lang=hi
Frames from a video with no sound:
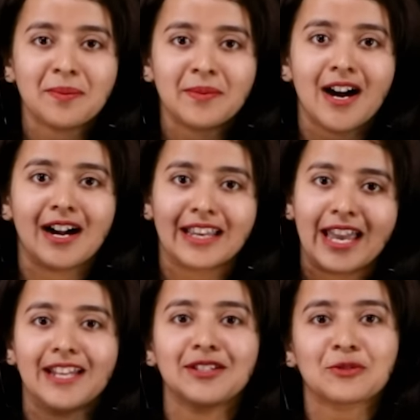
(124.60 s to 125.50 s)
मम्मा
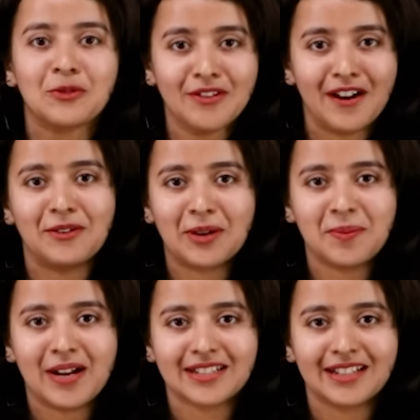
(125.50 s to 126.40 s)
अगेन स्कूल वालों के
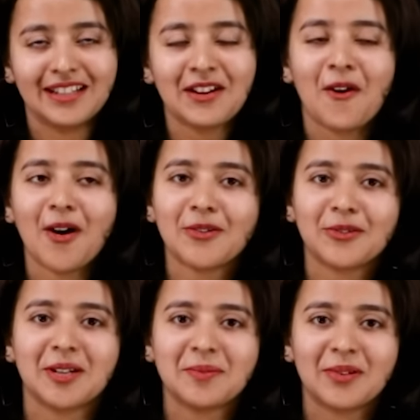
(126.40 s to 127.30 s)
पास गई और उन्होंने